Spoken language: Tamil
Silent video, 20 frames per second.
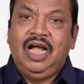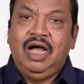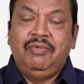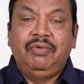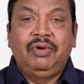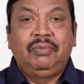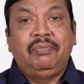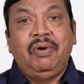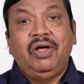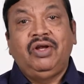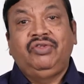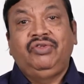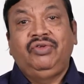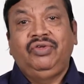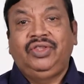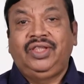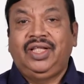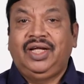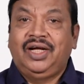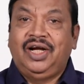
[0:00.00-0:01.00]
அவர்
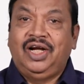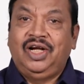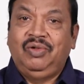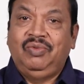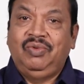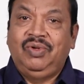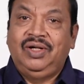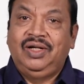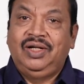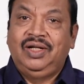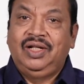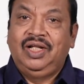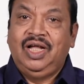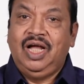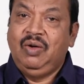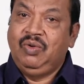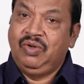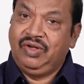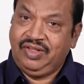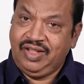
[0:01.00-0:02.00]
பரிசுத்த கடவுள்
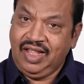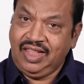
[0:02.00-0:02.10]
அவர்